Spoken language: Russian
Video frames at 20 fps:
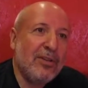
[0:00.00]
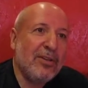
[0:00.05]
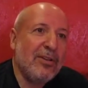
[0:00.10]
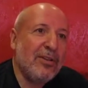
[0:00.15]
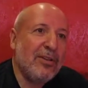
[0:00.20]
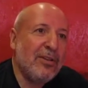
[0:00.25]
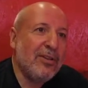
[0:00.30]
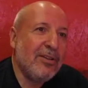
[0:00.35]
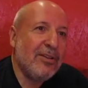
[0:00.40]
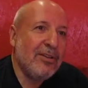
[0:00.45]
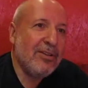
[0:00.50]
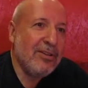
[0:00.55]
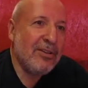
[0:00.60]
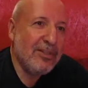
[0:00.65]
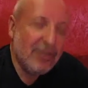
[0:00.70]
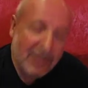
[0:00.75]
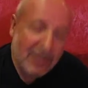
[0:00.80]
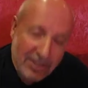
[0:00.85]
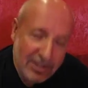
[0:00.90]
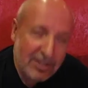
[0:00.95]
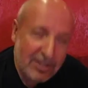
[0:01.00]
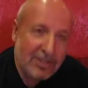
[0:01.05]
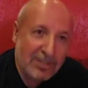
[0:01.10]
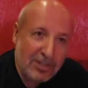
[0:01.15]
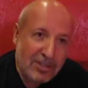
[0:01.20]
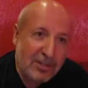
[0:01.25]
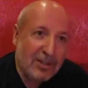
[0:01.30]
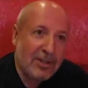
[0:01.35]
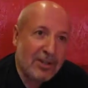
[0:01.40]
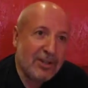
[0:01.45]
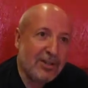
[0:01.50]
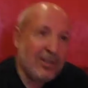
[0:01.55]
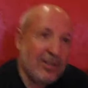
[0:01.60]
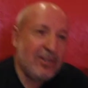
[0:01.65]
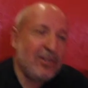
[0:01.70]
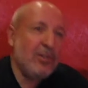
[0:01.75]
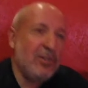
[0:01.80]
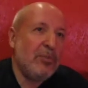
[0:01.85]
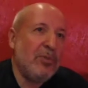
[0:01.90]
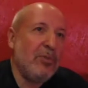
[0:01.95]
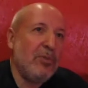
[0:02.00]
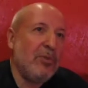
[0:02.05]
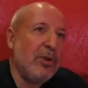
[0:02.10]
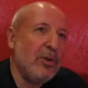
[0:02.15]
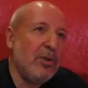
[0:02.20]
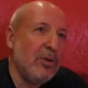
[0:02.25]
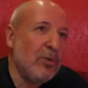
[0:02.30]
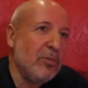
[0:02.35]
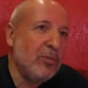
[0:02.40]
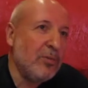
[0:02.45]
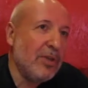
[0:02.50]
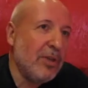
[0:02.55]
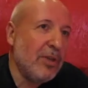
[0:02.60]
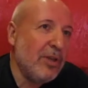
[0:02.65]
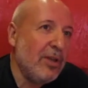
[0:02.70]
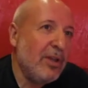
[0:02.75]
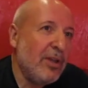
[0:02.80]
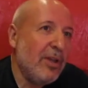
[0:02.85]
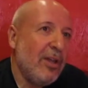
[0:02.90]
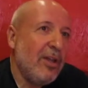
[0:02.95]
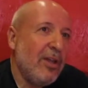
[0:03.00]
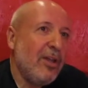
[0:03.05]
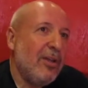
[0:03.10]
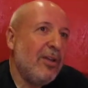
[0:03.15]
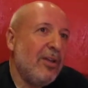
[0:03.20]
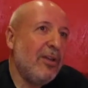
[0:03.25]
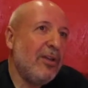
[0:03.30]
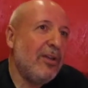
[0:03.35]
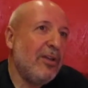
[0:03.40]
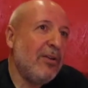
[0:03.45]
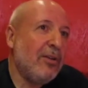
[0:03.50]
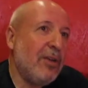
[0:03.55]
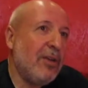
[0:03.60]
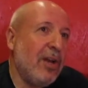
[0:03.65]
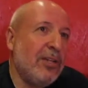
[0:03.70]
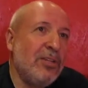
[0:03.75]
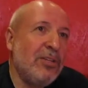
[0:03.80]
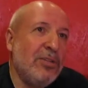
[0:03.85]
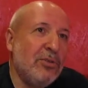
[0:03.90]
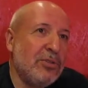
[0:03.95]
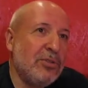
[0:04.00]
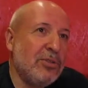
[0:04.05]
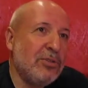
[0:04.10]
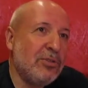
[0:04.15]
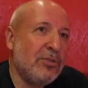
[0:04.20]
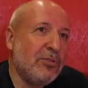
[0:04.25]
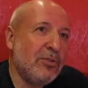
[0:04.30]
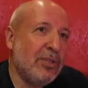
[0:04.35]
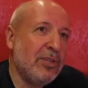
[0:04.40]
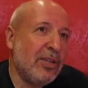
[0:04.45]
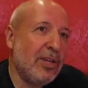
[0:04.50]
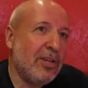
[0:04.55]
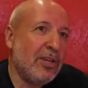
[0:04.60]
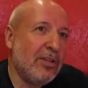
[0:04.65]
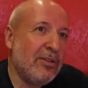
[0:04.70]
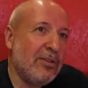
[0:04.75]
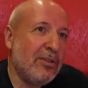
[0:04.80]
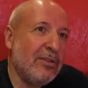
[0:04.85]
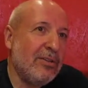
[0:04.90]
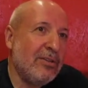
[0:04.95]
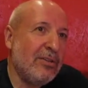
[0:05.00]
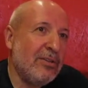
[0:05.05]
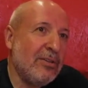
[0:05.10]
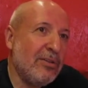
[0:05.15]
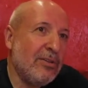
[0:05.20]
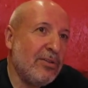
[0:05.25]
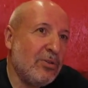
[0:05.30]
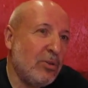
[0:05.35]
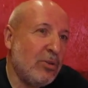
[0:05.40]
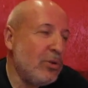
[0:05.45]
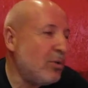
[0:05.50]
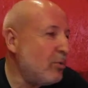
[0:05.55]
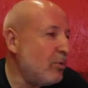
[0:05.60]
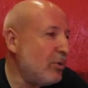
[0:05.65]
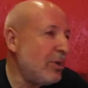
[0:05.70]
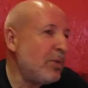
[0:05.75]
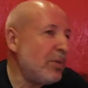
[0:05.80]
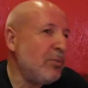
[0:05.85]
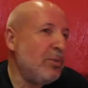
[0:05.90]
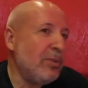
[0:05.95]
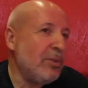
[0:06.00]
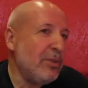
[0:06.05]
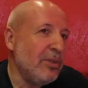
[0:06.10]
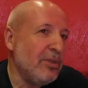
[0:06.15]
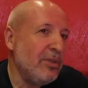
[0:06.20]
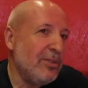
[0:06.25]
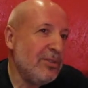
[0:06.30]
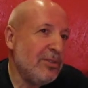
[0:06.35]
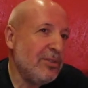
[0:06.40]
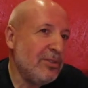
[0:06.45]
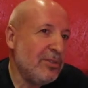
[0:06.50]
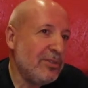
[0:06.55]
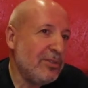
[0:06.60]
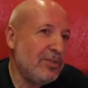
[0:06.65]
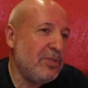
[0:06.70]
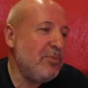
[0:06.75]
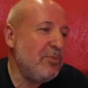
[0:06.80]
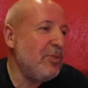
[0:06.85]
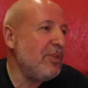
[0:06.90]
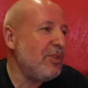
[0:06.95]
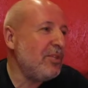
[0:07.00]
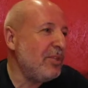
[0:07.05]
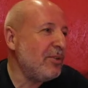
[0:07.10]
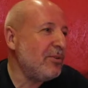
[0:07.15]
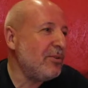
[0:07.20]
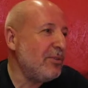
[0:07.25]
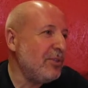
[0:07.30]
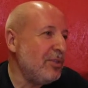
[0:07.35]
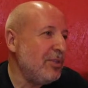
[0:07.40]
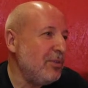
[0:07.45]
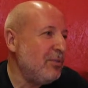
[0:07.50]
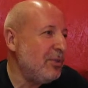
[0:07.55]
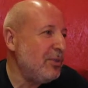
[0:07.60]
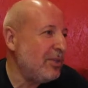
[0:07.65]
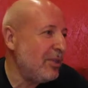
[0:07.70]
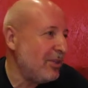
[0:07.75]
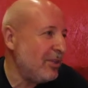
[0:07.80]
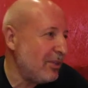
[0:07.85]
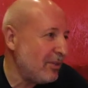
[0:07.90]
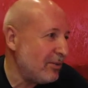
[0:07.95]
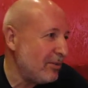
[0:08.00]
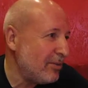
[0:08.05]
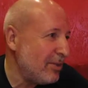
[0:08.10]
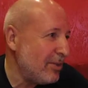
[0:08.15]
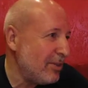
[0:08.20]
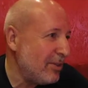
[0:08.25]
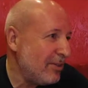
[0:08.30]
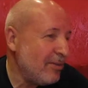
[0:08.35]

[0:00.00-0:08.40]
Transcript: Он не достиг. Я не достиг. Это не помогло мне. Э, одиночество я только укрепил, цементировал и бетонировал.